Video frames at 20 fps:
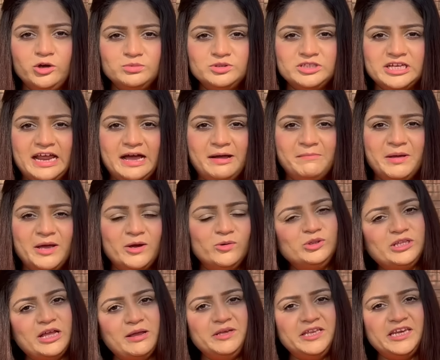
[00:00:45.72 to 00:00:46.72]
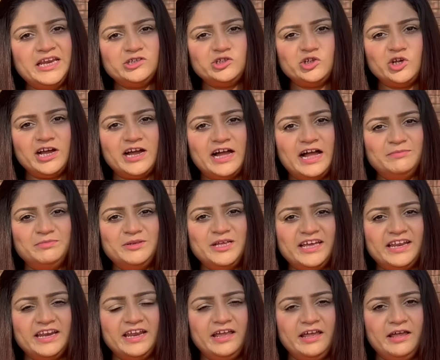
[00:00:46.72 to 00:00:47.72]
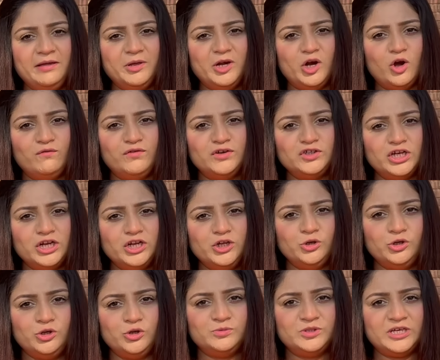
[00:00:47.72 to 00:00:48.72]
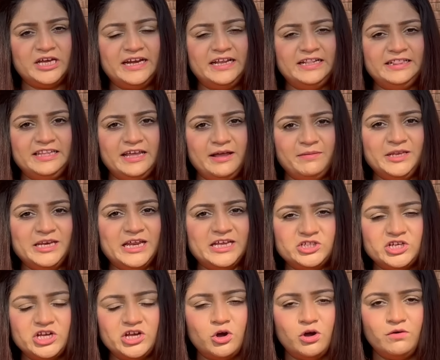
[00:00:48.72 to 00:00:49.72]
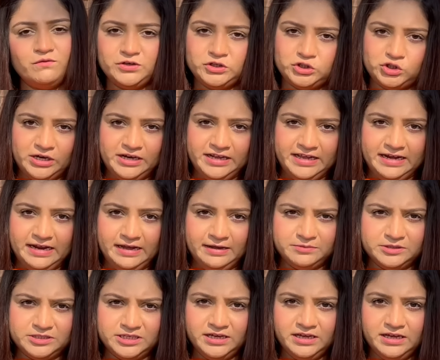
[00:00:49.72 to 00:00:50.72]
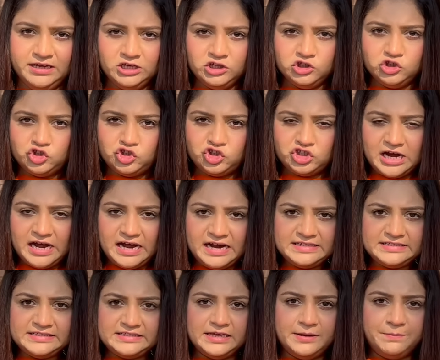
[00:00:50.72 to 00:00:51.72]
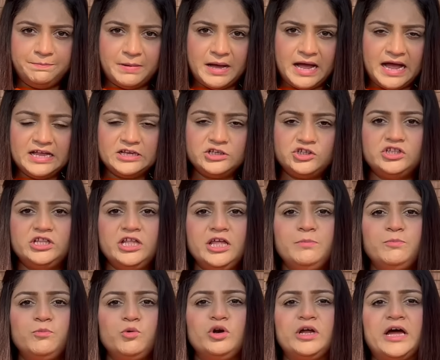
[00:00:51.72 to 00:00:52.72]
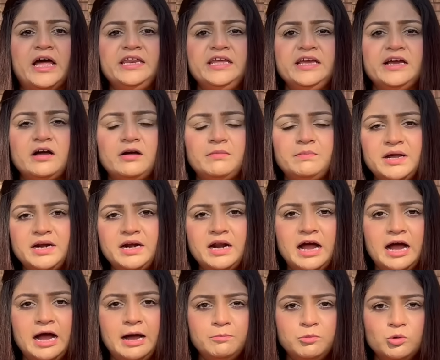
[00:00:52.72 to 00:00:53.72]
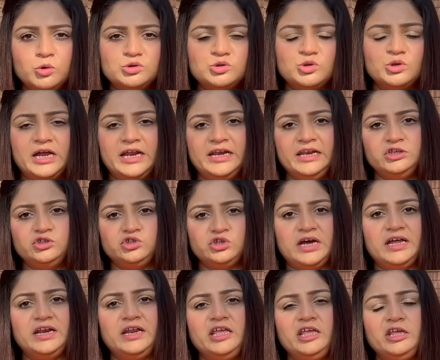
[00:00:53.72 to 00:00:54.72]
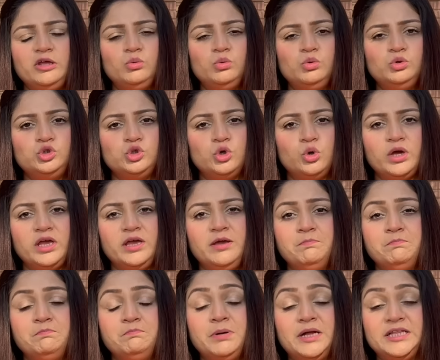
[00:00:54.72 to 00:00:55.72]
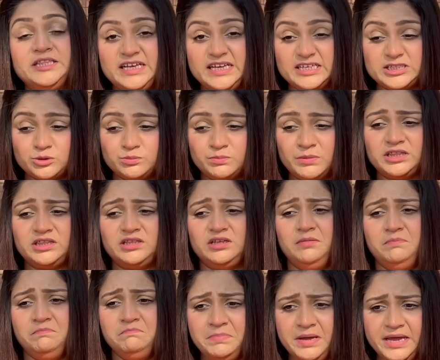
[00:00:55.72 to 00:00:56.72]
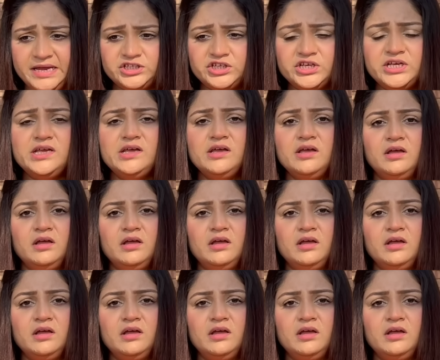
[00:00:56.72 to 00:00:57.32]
जनाब मैं हूँ तहमीना शेख आप देख रहे हैं मेरा ऑफिशियल यूट्यूब चैनल तहमीना शेख ऑफिशियल के नाम से चार से पाँच दिन पुरानी खबर आपको सुनाने जा रही हूँ जो कि बदकिस्मत बेटी